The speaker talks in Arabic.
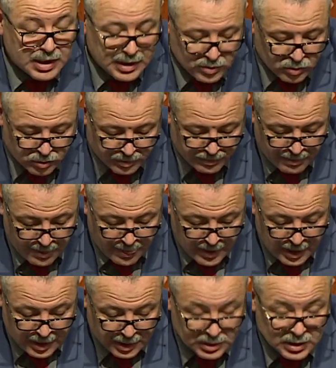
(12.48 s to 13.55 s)
المنشأ
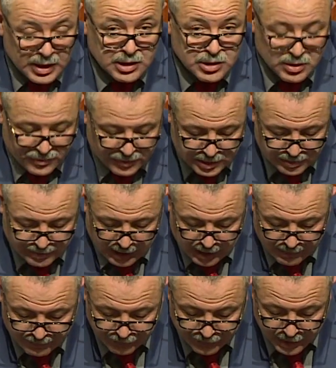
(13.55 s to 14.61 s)
بموجبه مؤسسة
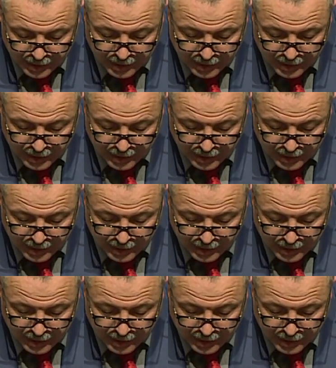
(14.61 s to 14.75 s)
الشيخ